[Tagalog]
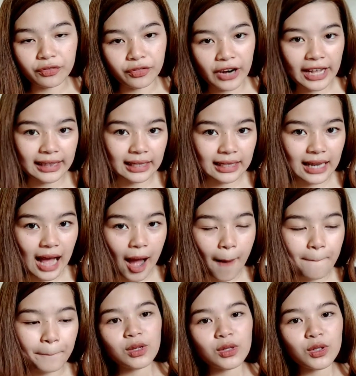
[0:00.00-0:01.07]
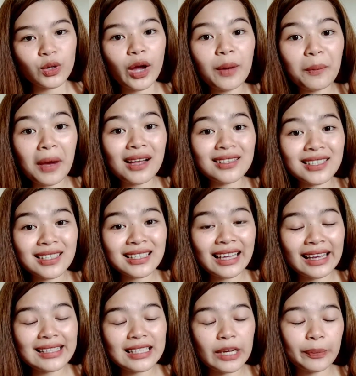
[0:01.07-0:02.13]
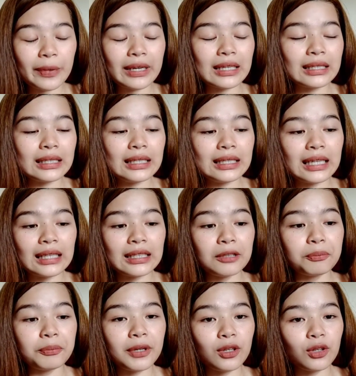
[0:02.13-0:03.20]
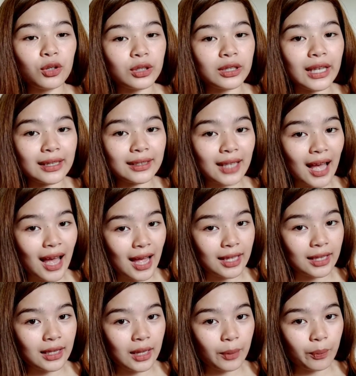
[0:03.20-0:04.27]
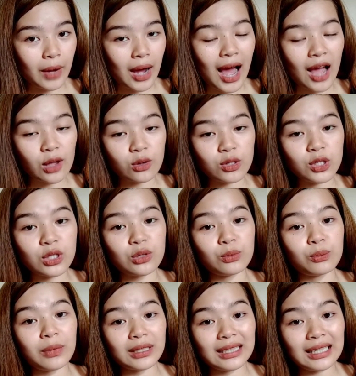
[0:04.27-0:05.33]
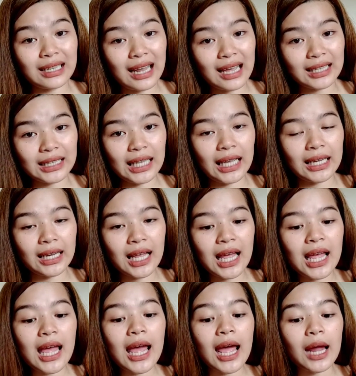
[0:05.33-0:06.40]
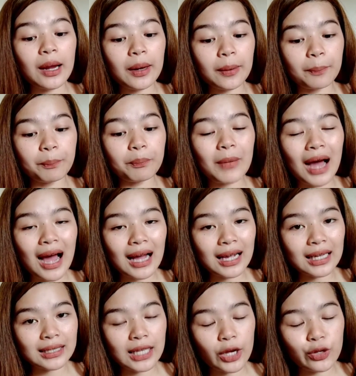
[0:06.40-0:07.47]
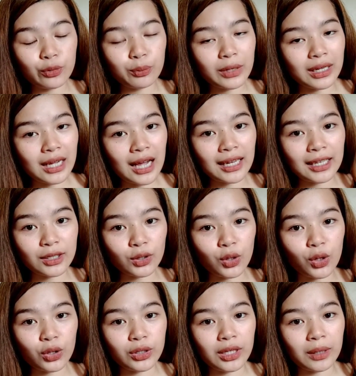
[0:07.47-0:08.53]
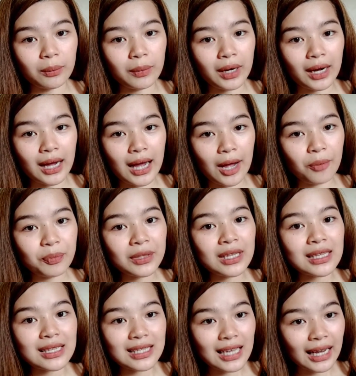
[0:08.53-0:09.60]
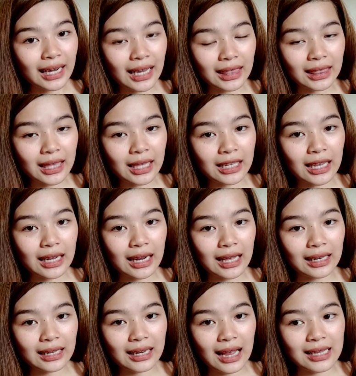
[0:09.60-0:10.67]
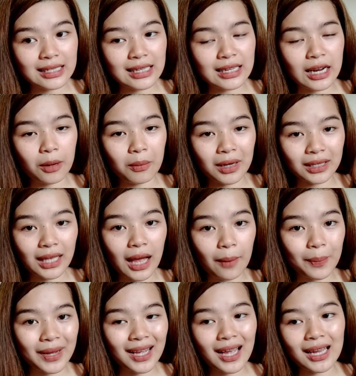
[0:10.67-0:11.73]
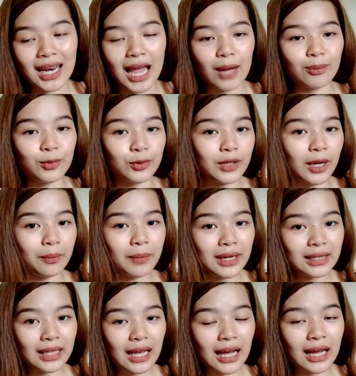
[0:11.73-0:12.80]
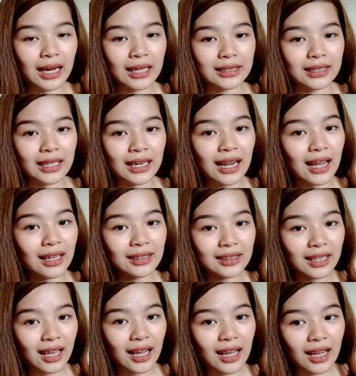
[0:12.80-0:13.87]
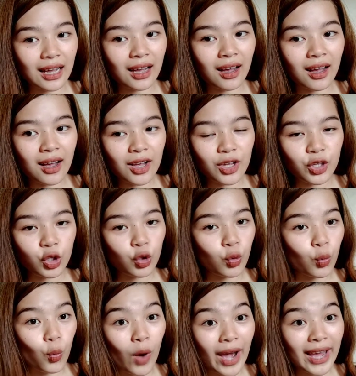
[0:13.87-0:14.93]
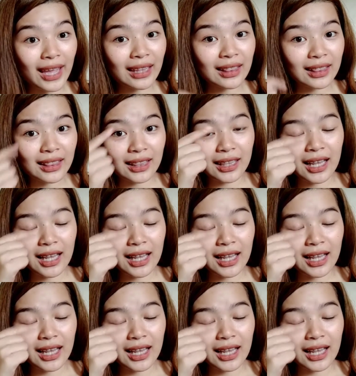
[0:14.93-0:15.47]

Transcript: of retina. So imagine guys, kapag hindi natin prinotektahan ng maayos yung mata natin, eh maaga tayong magkakaroon ng mga sakit na nararanasan ng mata. Pagkalabo ng mata, katarata, yung white,